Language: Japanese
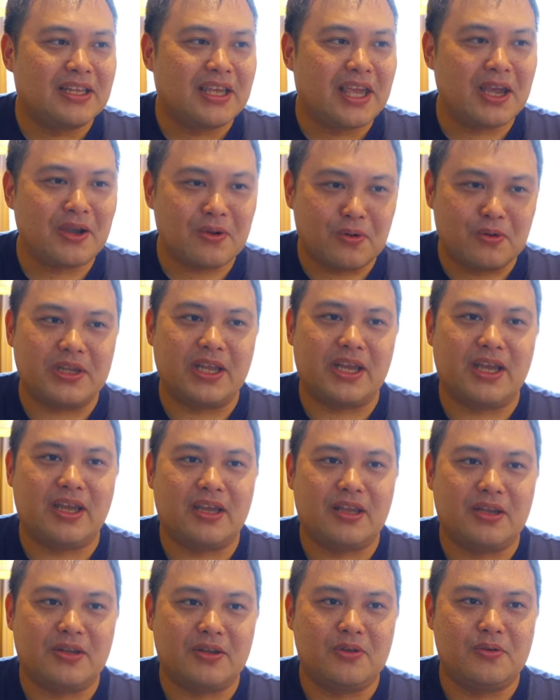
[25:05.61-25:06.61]
結構
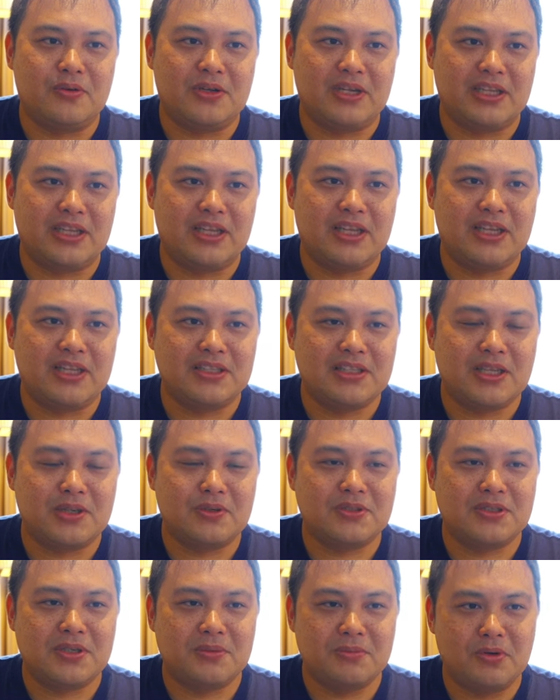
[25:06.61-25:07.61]
ね料理出てきた
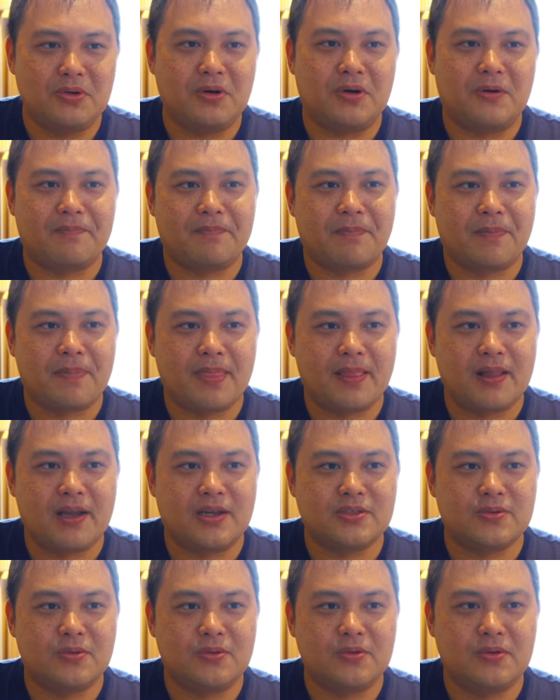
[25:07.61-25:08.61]
としても
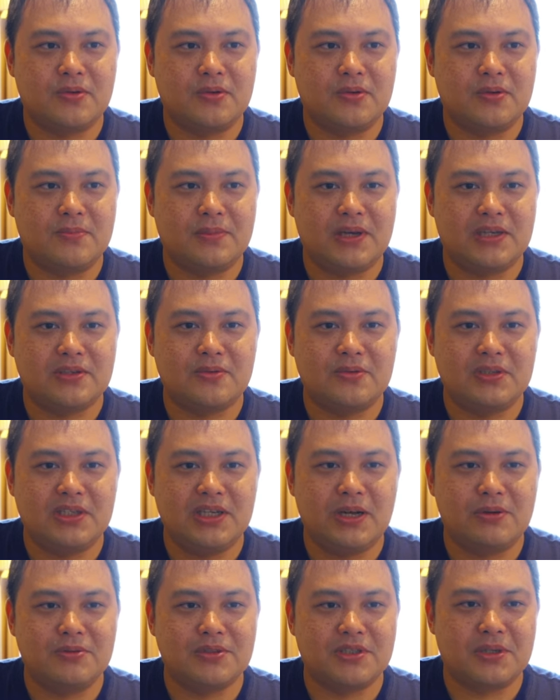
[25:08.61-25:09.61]
あそこの
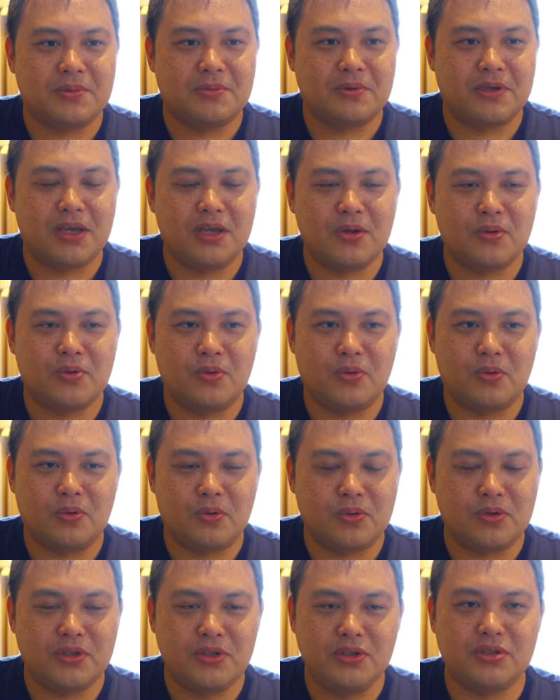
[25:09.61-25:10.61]
バルコニーラウンジでも結
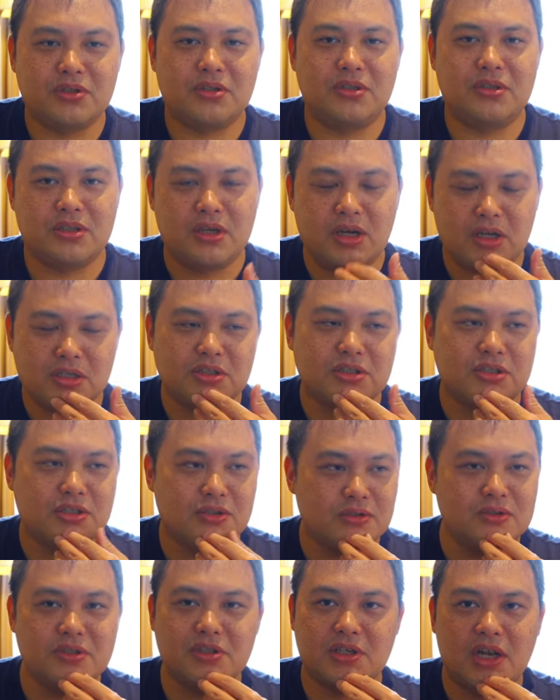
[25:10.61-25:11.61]
構いい感じ
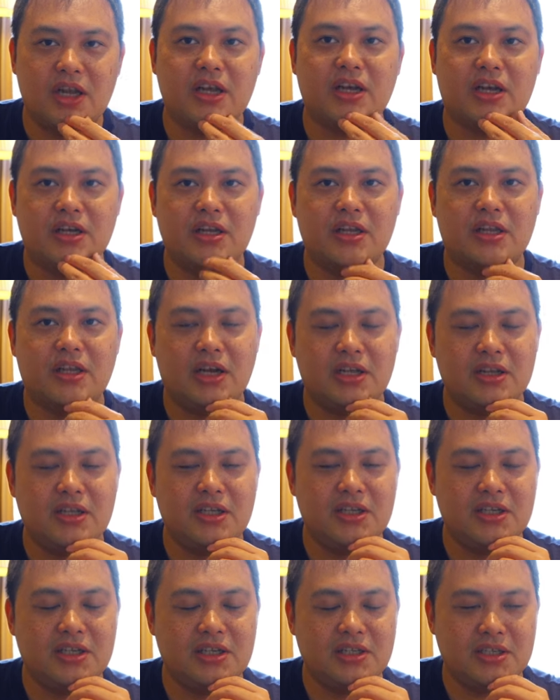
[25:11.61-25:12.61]
するんじゃないかなって勝
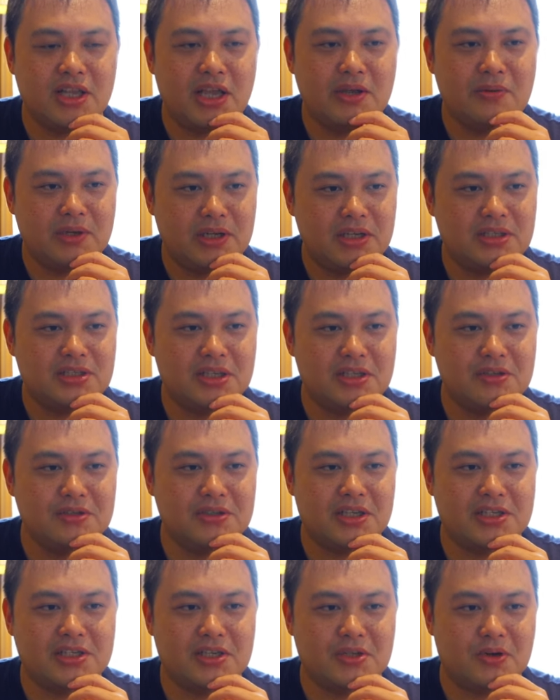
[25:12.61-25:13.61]
手に期待はねしてる
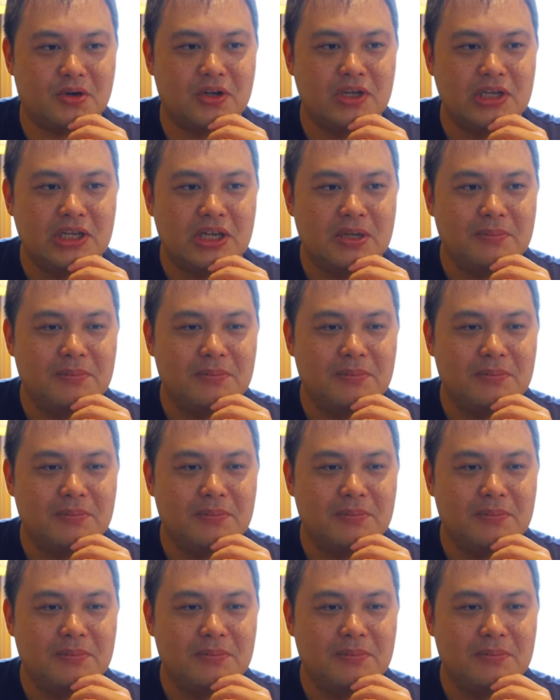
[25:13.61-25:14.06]
んですけど、